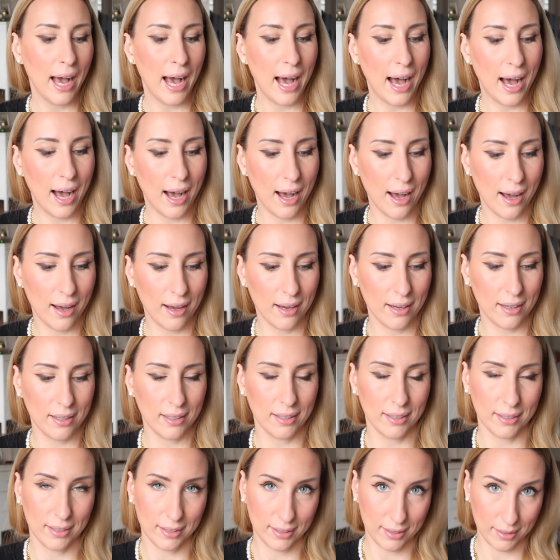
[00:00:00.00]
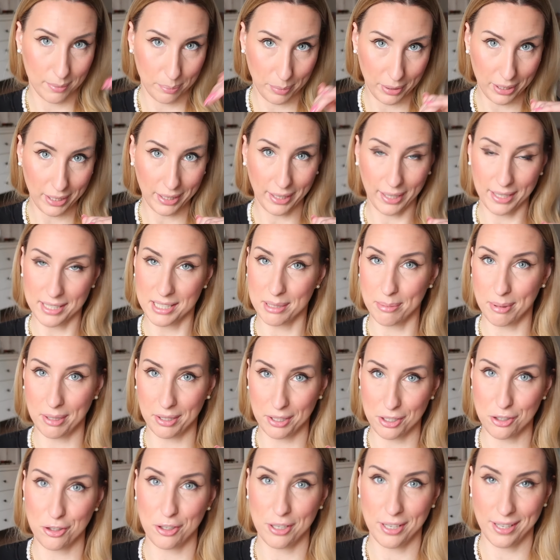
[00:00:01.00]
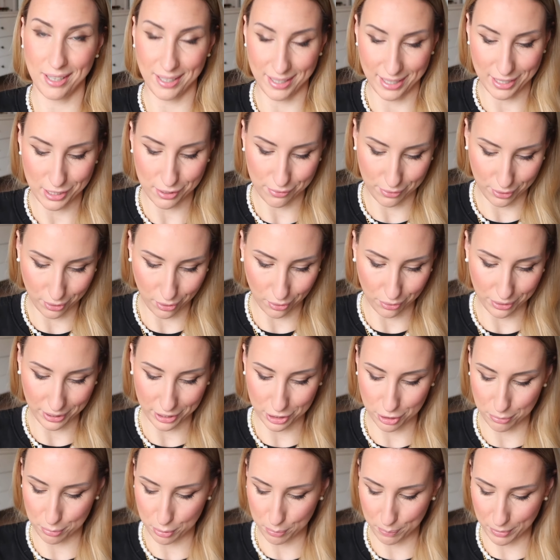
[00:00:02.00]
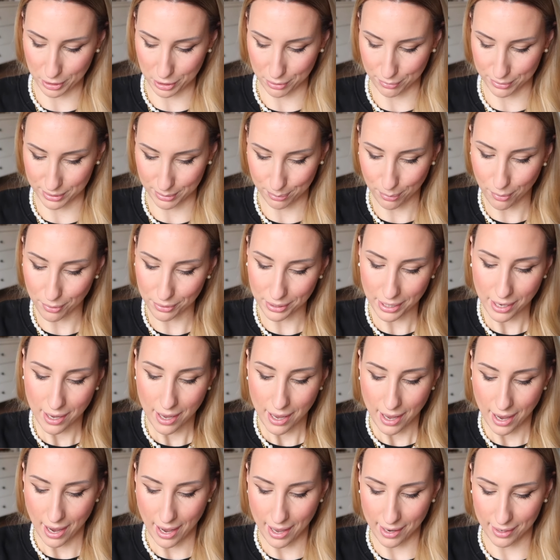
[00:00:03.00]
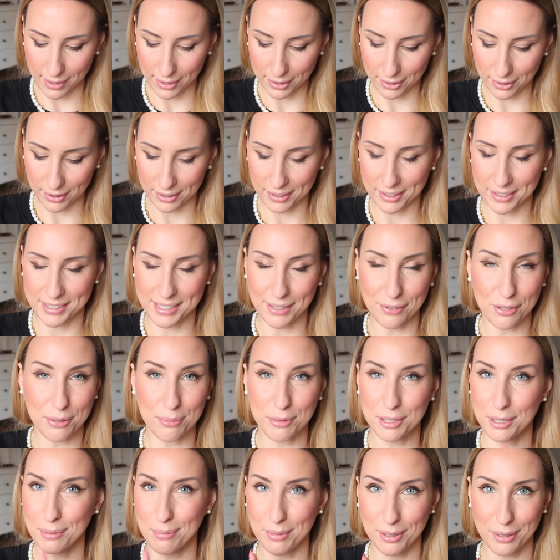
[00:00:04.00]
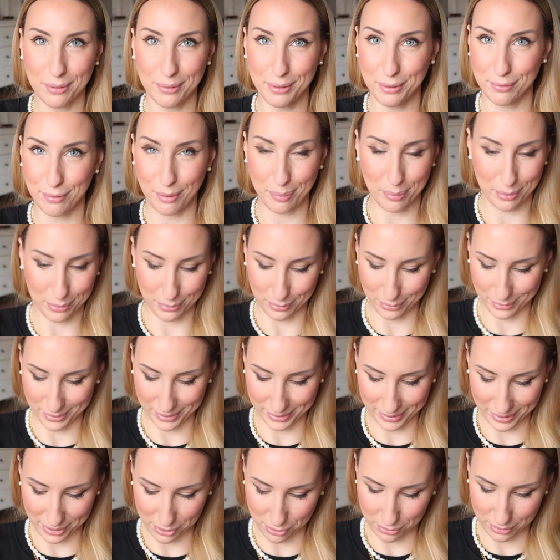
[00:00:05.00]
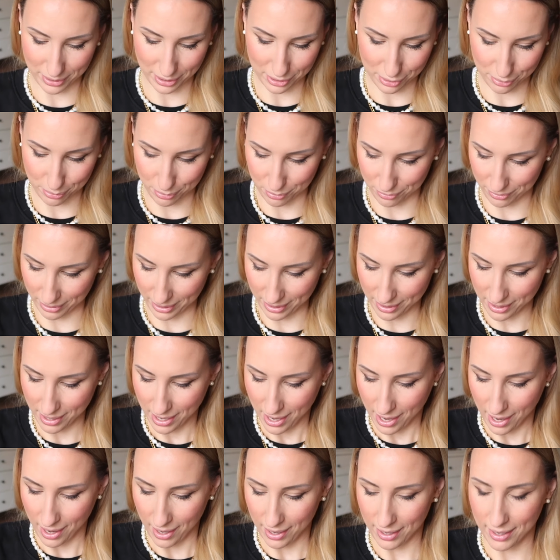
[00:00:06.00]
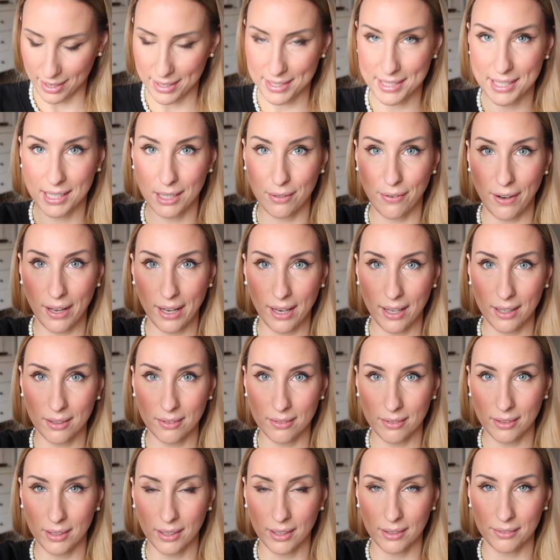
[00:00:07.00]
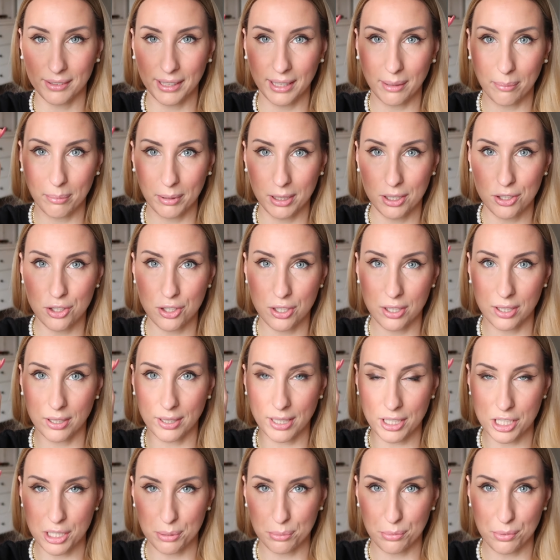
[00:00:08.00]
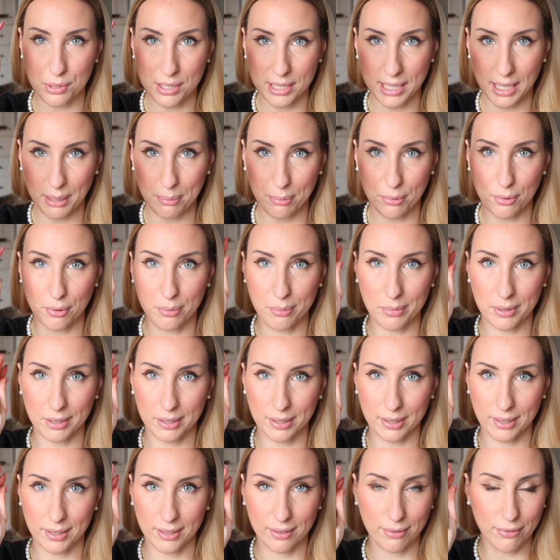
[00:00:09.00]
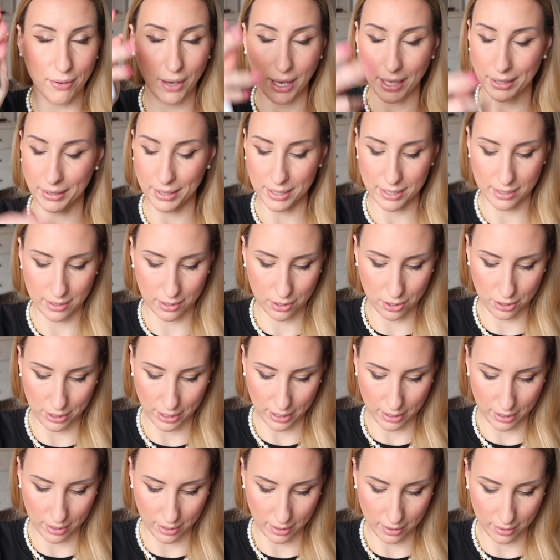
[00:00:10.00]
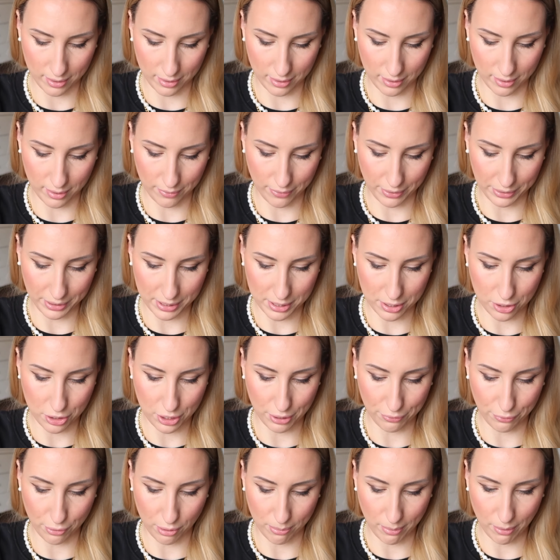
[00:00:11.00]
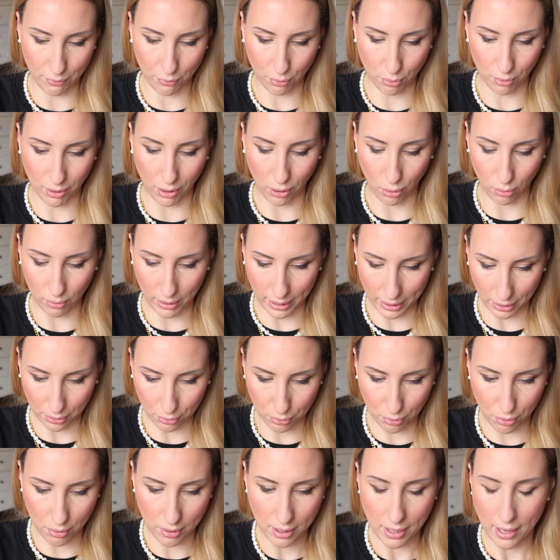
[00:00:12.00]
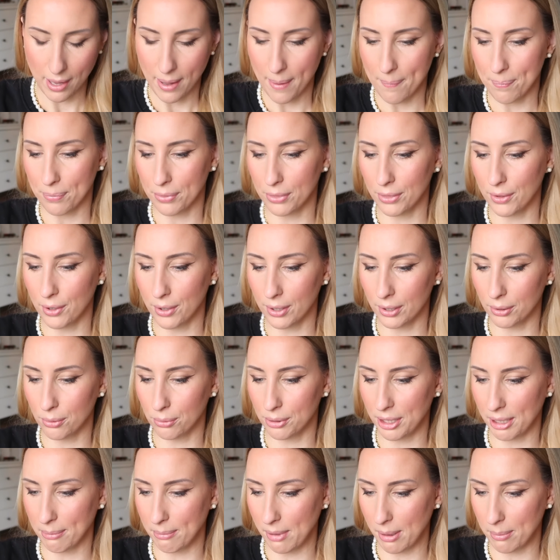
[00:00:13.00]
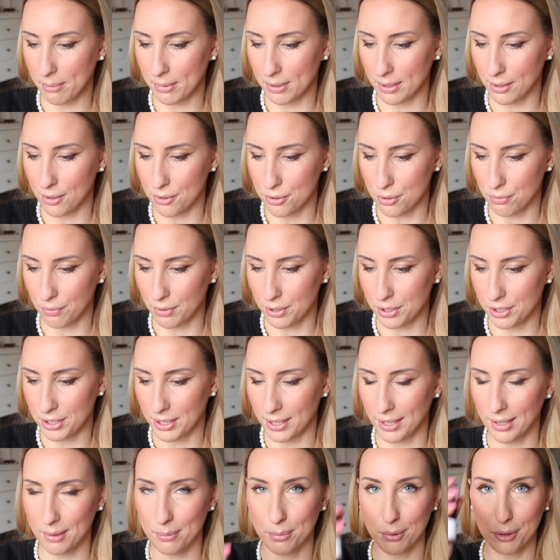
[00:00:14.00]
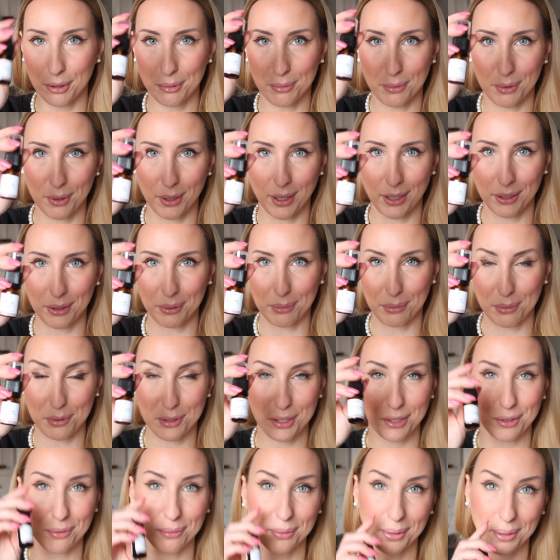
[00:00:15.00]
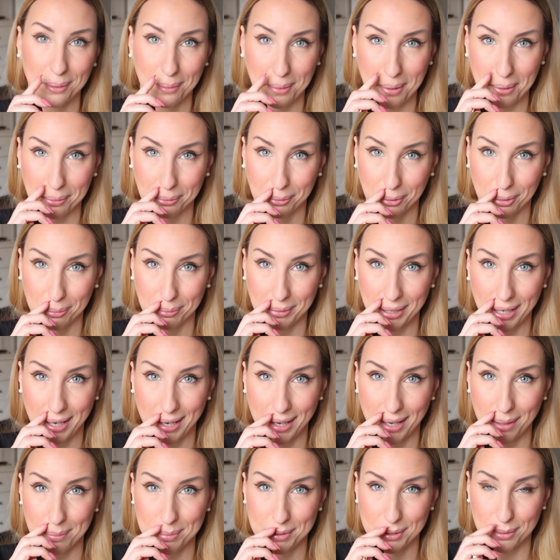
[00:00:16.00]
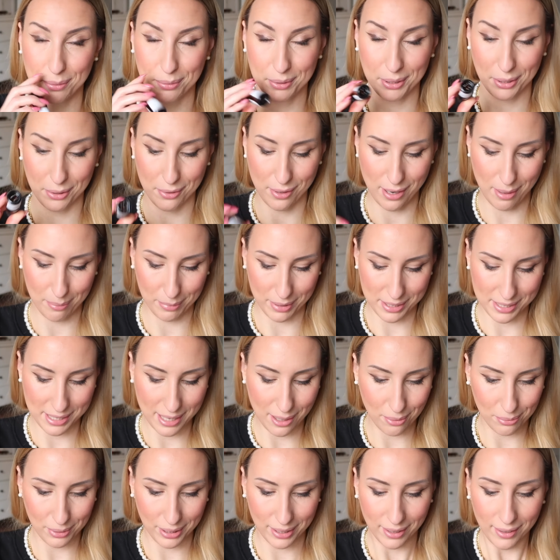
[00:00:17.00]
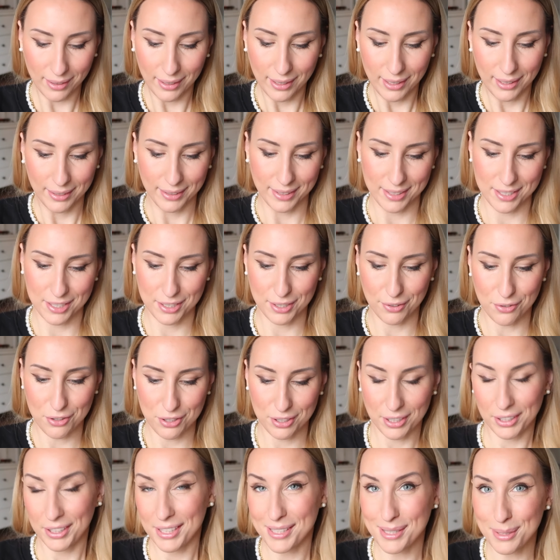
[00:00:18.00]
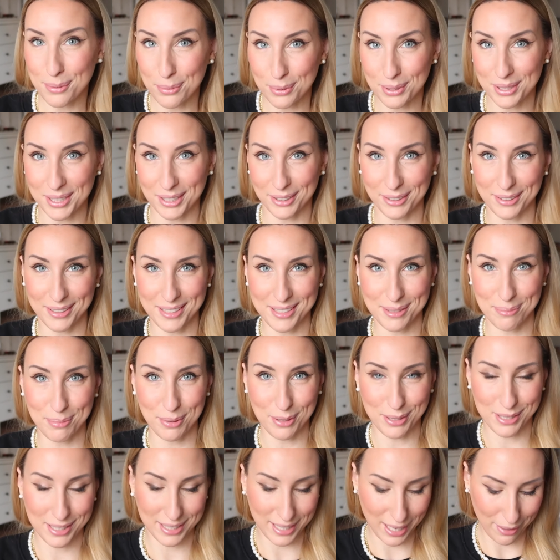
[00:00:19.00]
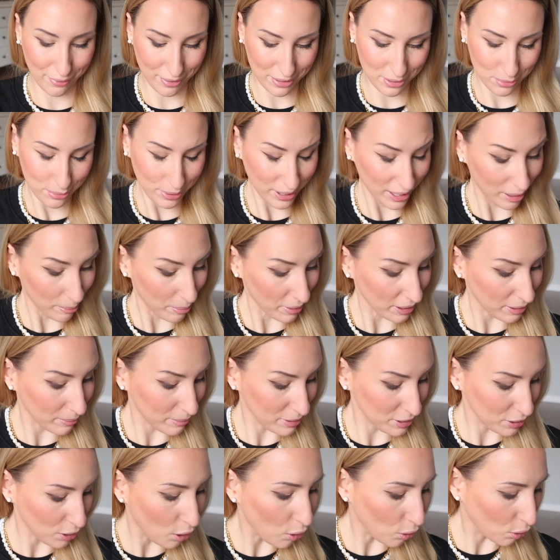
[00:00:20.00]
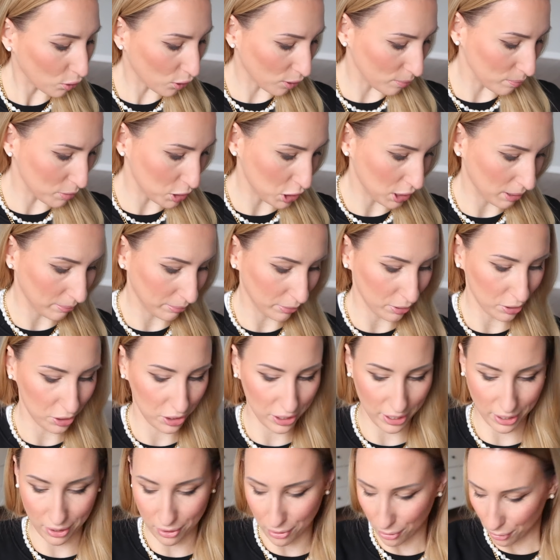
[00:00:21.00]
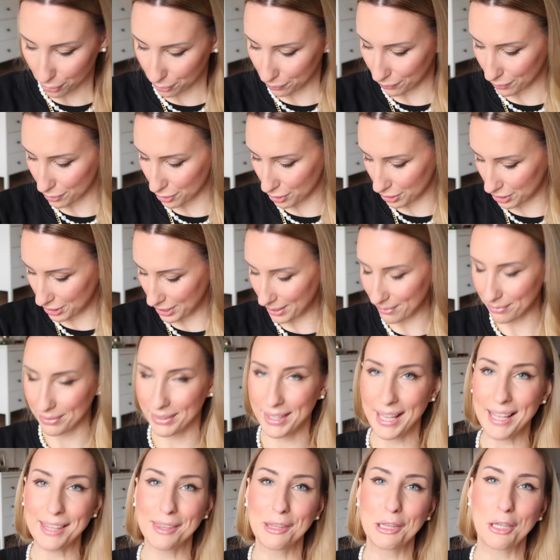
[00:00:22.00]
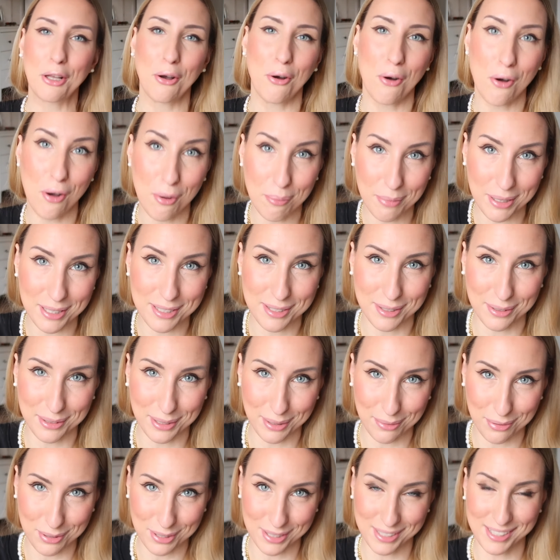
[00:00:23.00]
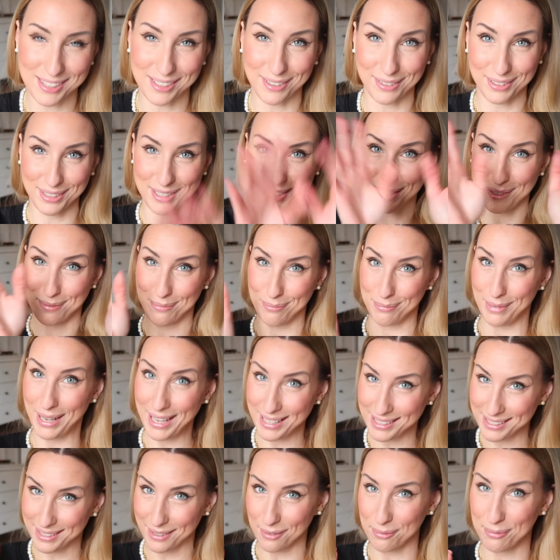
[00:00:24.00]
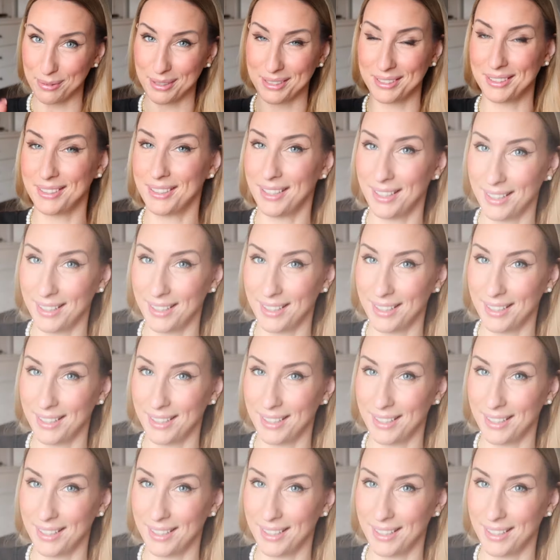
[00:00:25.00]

a e, peeling enzymatyczny raz w tygodniu, także przepraszam za błąd, ale zawsze mi się mylą te dwa produkty, także od razu mówię. Skwalan najbliższy naszemu sebum, e, fantastyczna, e, fantastyczna forma w ogóle olejku. No i tutaj mamy oczywiście moją ukochaną różaną giełkę, którą ja absolutnie kocham na saunę. Także dziewczyny testujcie, to jest box dla Was, tutaj naprawdę będzie ogrom przyjemności jak go otworzycie. Natomiast to nie wszystko, jeszcze maska właśnie